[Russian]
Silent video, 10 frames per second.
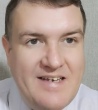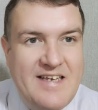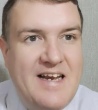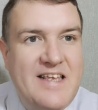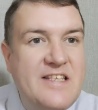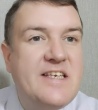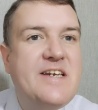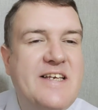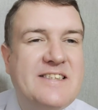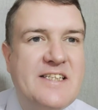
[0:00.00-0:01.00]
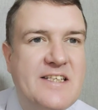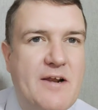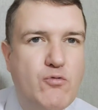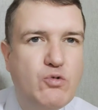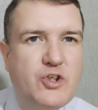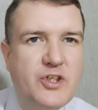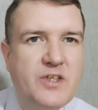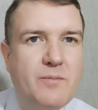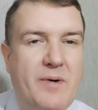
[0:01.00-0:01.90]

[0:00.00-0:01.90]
или интересы нарушены.